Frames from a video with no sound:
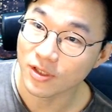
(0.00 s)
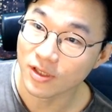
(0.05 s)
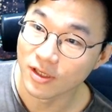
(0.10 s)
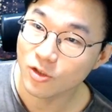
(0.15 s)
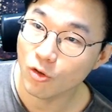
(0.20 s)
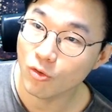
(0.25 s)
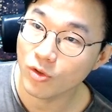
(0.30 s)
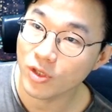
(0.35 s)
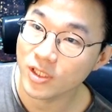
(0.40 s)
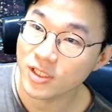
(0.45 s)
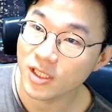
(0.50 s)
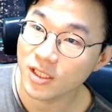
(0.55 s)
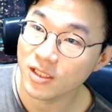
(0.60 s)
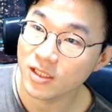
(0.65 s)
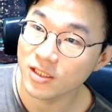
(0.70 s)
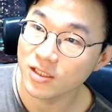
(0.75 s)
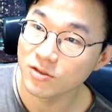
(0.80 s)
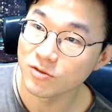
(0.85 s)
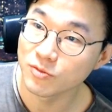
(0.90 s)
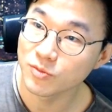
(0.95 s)
서울에
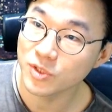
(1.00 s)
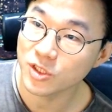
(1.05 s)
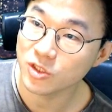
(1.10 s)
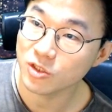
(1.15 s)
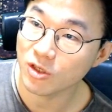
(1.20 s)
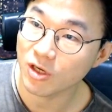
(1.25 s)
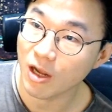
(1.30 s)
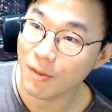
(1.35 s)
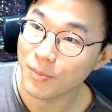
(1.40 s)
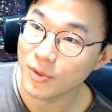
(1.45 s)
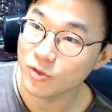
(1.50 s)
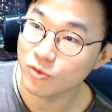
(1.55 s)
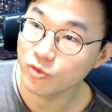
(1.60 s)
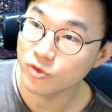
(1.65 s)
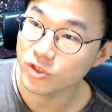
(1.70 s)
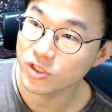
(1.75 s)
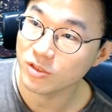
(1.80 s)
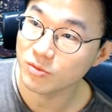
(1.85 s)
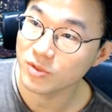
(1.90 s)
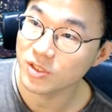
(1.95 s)
생긴 음식점 카페
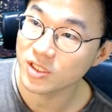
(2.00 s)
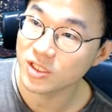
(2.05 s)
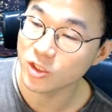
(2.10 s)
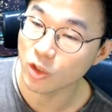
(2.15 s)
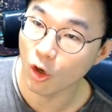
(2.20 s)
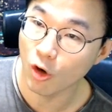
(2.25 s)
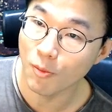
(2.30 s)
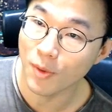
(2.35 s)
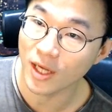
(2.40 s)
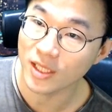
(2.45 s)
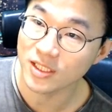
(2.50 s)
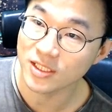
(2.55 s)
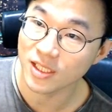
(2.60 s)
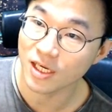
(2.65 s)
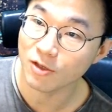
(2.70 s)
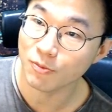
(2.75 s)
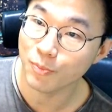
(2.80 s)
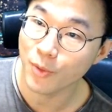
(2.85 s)
술집이 절반 이상